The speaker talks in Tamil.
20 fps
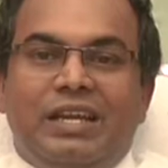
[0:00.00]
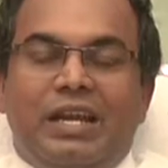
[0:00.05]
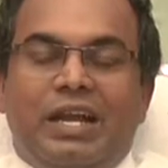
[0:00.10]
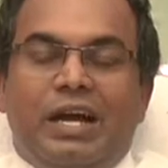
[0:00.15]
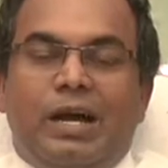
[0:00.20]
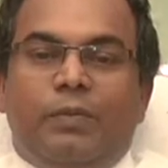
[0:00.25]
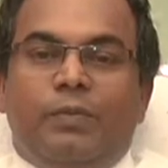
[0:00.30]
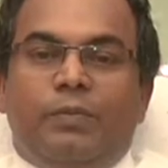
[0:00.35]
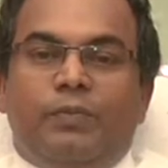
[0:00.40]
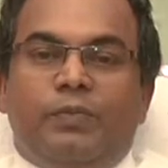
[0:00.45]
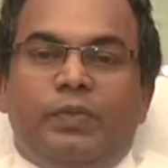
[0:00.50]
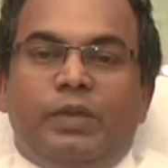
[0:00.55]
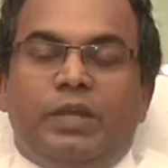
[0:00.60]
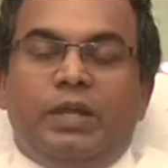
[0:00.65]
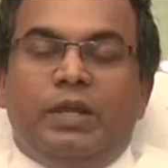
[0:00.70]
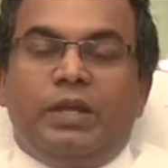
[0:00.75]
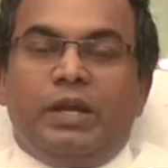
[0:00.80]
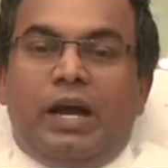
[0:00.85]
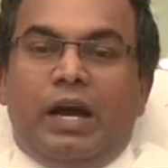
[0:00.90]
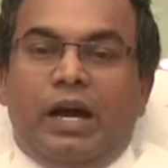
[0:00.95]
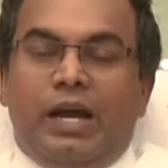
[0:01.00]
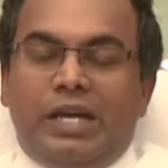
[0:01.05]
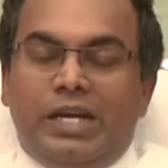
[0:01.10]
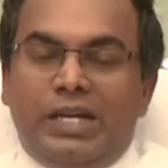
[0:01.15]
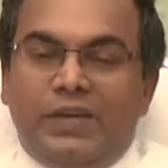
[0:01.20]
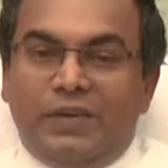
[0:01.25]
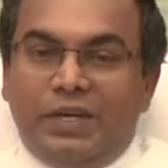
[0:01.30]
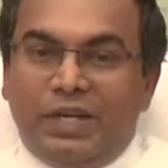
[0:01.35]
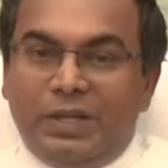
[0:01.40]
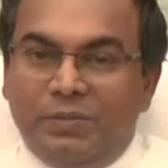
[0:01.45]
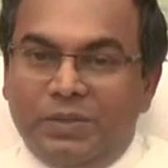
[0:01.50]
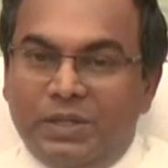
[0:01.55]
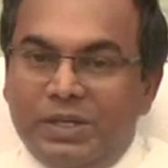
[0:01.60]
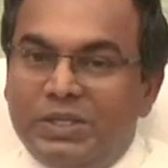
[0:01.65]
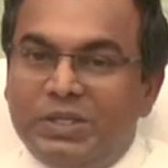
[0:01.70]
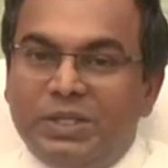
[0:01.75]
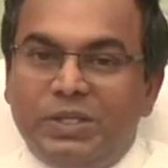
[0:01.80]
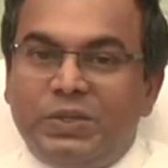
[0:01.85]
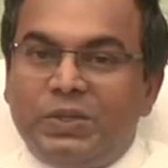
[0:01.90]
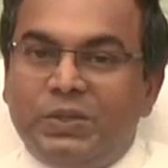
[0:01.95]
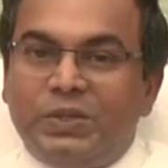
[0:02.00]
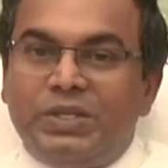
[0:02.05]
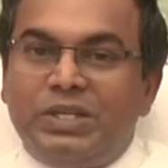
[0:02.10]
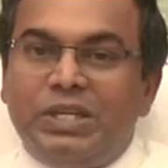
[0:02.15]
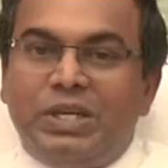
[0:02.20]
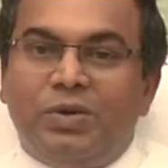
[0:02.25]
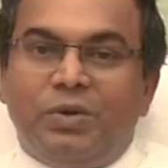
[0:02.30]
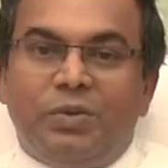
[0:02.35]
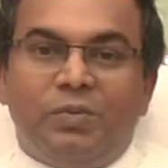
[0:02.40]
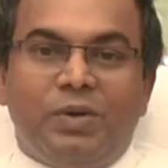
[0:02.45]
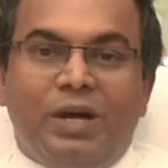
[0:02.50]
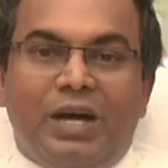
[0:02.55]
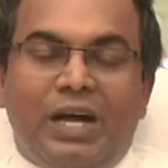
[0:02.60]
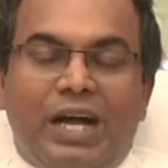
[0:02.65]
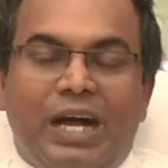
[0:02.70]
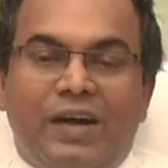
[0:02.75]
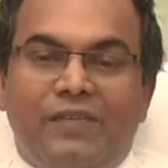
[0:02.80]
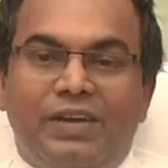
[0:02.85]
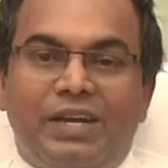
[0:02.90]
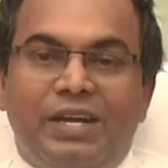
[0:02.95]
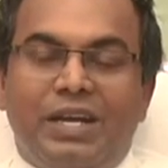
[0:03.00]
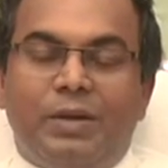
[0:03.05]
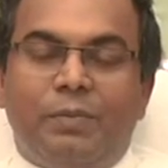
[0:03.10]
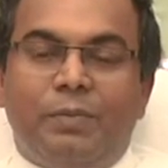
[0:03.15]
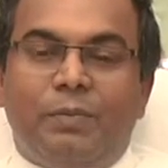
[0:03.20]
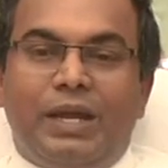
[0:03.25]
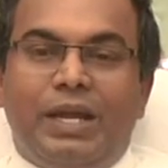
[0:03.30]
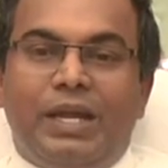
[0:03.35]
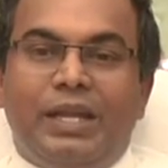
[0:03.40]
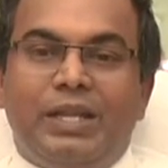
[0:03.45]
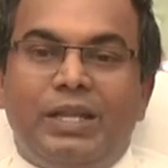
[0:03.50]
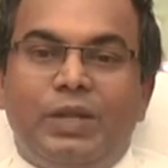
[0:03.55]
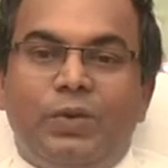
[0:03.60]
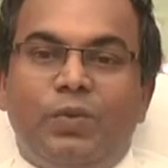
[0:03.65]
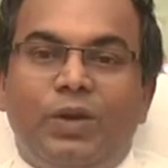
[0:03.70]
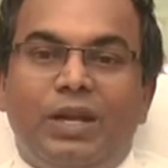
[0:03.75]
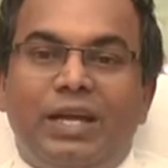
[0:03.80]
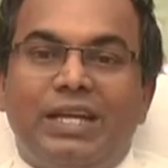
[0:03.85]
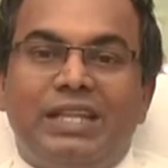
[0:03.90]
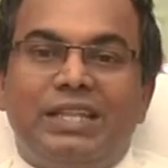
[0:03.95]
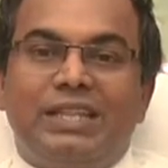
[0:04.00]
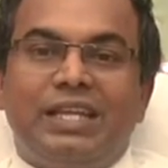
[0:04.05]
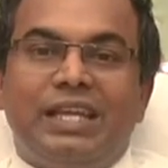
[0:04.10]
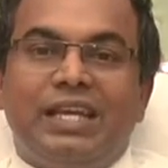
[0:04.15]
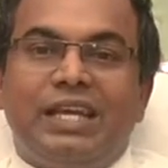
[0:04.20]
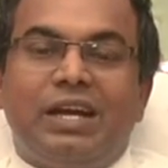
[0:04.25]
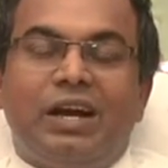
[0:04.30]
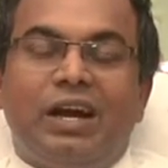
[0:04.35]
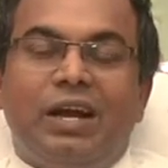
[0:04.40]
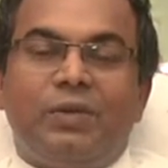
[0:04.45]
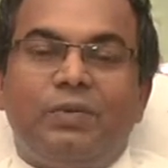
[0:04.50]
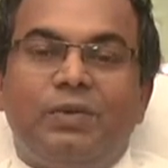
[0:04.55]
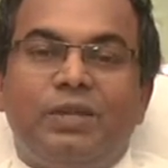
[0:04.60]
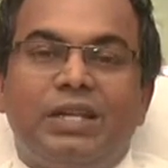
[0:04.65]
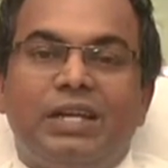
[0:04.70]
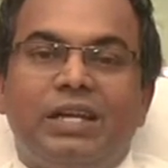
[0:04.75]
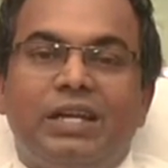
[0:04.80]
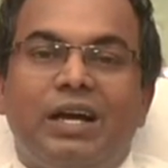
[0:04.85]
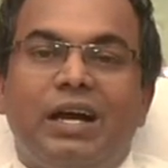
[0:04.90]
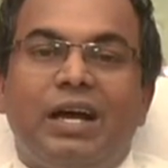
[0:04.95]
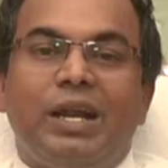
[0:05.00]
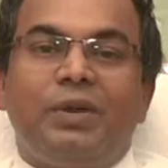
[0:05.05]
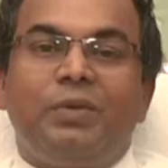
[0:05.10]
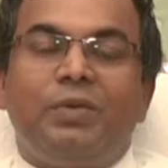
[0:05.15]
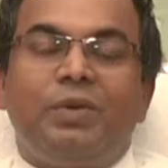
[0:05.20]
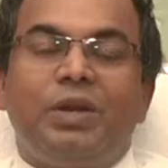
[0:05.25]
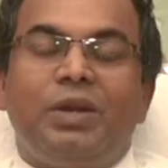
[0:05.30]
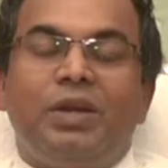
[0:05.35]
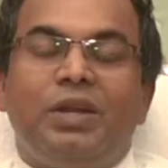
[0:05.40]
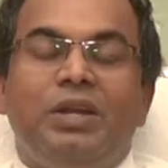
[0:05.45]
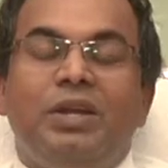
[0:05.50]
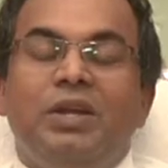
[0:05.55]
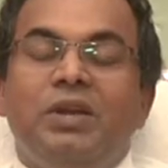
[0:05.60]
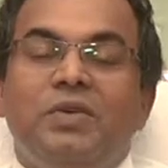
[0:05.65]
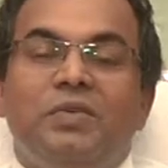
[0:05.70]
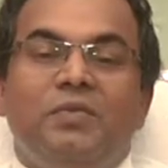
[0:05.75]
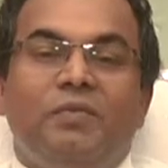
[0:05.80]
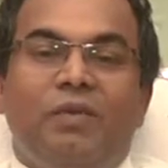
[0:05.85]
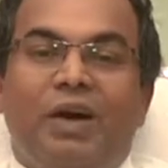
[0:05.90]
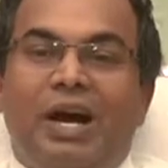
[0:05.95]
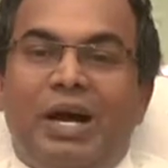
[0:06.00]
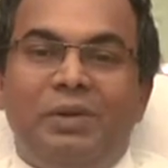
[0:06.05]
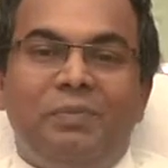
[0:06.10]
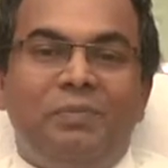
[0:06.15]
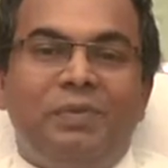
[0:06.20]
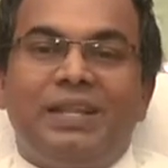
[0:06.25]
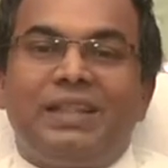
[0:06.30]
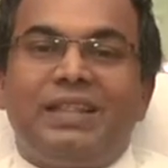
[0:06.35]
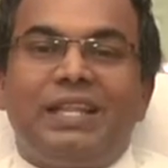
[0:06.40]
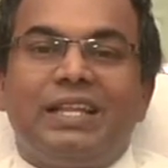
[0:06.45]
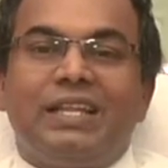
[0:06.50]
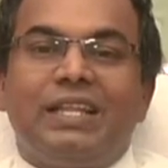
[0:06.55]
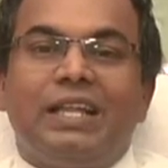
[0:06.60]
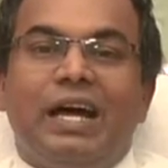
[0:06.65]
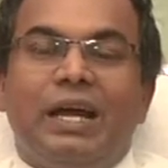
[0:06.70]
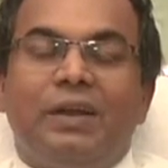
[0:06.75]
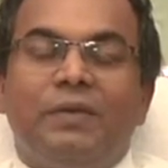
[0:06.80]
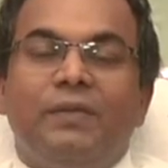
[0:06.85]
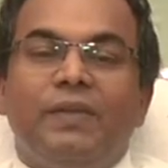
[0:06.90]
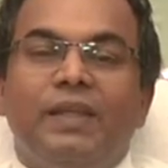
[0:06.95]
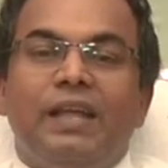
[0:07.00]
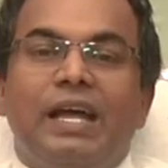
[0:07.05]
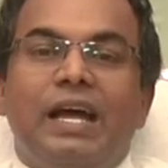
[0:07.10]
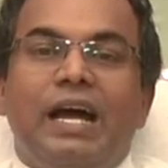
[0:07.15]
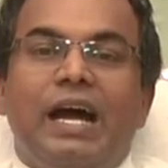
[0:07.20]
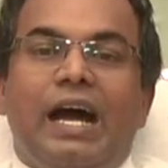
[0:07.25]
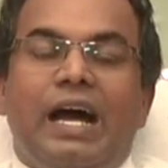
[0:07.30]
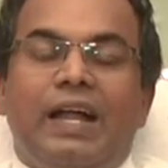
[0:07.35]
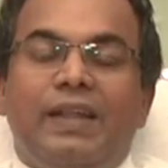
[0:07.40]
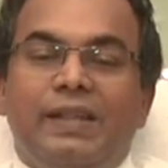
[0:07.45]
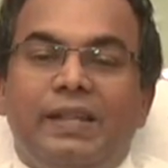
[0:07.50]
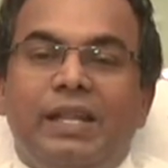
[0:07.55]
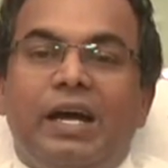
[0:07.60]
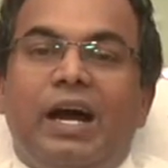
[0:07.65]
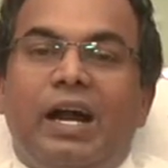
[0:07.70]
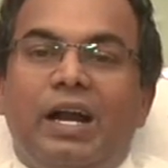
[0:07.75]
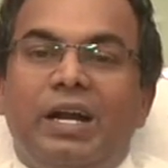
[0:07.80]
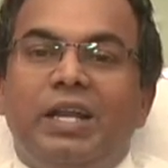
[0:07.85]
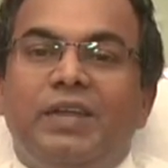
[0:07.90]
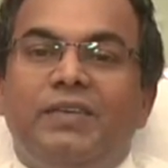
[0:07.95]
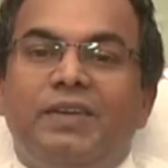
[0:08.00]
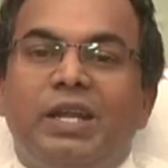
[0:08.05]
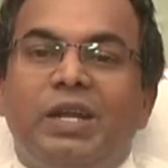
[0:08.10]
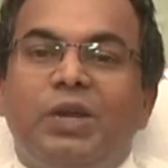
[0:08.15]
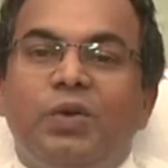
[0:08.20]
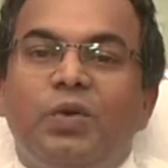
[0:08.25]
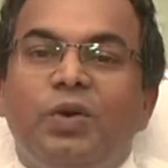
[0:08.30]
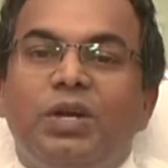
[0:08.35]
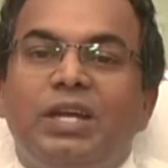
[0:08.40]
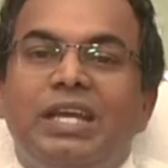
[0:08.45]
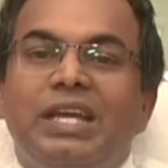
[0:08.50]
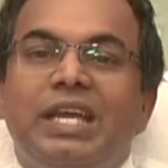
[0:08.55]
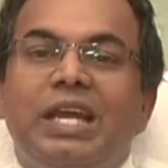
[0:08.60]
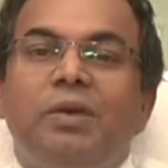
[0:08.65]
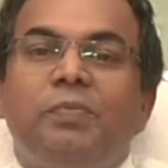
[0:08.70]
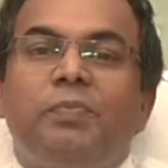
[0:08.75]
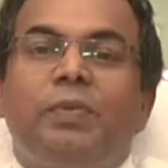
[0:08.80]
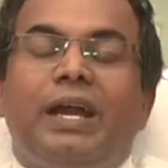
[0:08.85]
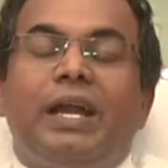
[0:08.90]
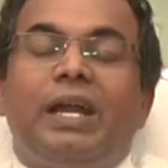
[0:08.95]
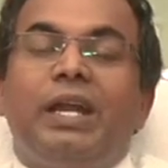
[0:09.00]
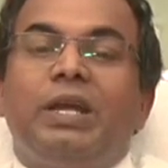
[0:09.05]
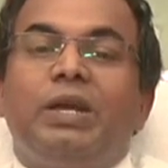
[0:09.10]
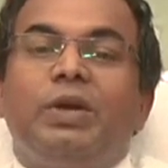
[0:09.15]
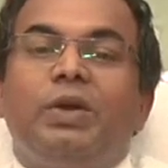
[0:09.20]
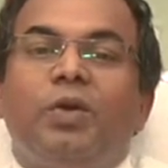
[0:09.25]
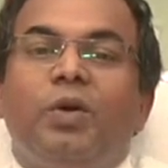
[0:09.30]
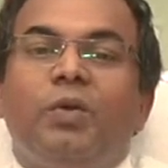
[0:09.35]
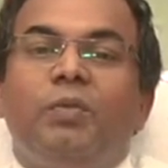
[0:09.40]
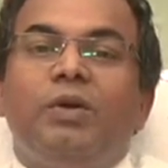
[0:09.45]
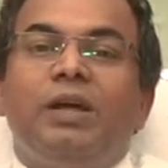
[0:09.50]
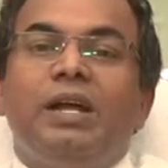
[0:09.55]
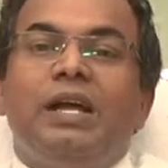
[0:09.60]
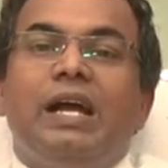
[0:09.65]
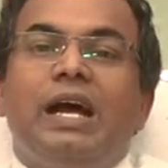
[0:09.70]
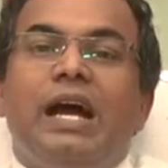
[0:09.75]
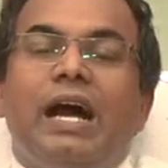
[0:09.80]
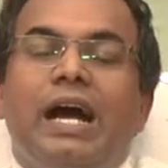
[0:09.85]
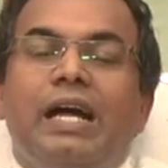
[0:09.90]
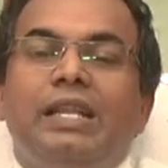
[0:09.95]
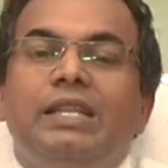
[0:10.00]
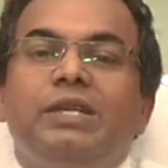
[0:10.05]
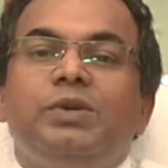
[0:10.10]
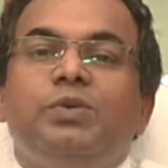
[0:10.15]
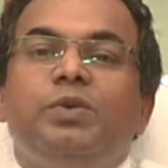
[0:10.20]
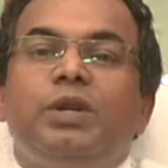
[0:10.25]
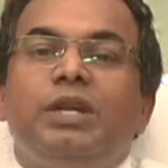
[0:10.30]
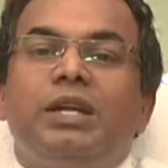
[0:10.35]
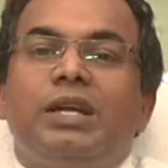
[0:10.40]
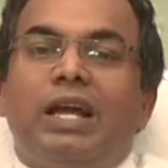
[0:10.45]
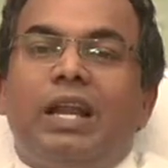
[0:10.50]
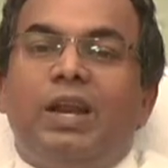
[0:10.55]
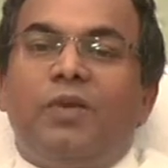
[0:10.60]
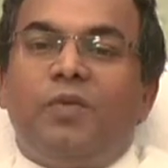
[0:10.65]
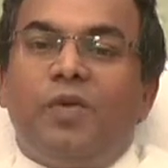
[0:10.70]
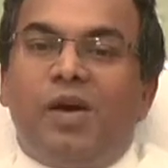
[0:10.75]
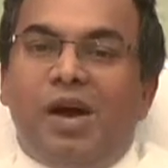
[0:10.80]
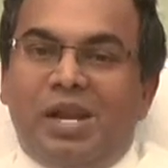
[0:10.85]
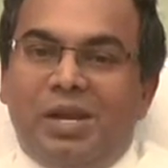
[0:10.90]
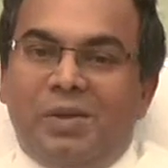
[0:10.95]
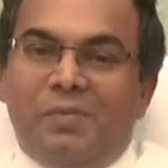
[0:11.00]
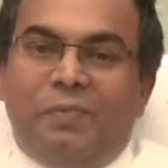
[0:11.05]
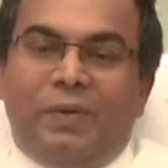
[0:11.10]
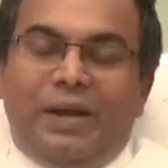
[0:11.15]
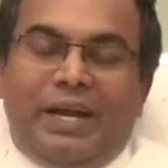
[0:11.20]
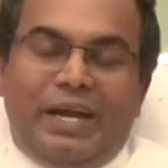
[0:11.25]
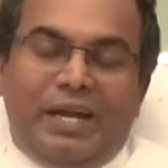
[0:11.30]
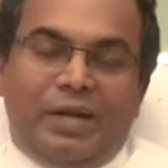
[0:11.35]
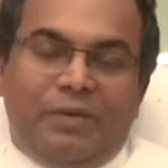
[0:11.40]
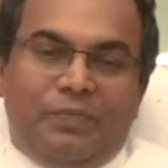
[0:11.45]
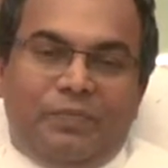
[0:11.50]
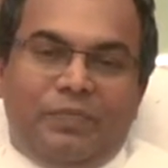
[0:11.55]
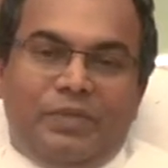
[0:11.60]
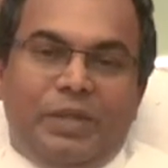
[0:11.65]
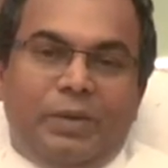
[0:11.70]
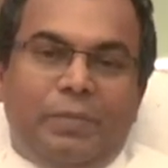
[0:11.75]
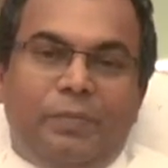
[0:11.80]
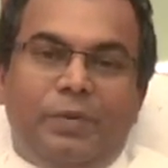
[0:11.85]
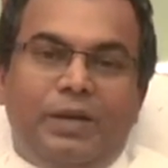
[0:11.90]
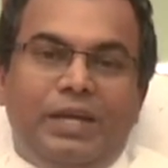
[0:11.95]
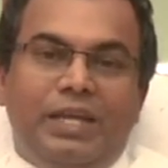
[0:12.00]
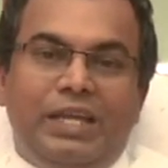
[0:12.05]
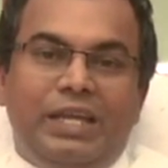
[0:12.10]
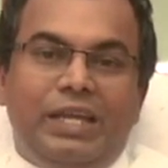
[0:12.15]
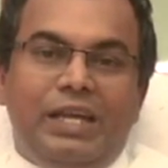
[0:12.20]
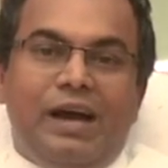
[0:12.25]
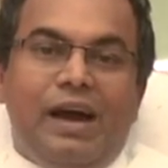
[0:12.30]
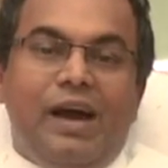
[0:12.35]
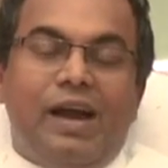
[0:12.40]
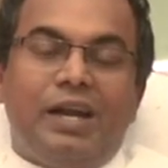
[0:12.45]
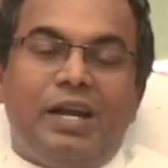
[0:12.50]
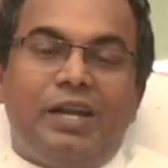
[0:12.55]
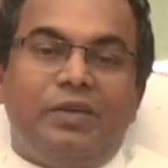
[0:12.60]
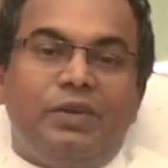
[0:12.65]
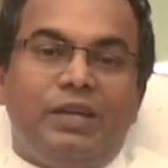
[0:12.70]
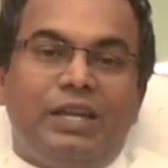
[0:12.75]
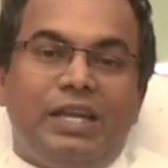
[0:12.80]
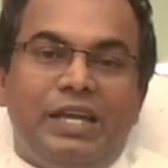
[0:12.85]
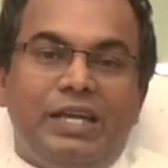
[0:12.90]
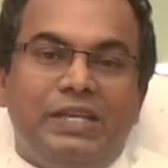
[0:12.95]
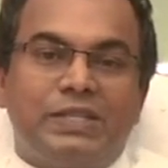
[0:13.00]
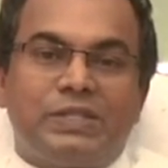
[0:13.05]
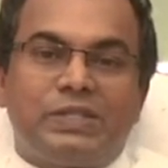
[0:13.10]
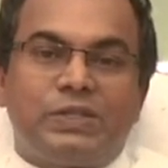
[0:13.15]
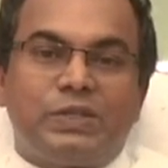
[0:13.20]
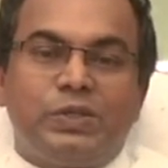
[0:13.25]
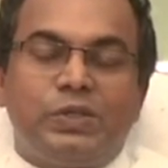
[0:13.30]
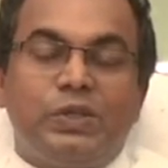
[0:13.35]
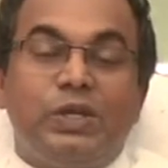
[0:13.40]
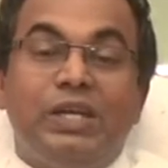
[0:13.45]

நாம் ஆண்டவரிடமிருந்து தோன்றினோம் அவர் நம்மை இந்த உலகத்தை காண்பதற்கான ஒரு வாய்ப்பை தந்தார் அந்த ஆண்டவரை நோக்கியே பயணிக்கிறோம் அது ஒரு கல்வாரி பயணம் எப்படி ஆண்டவர் இயேசு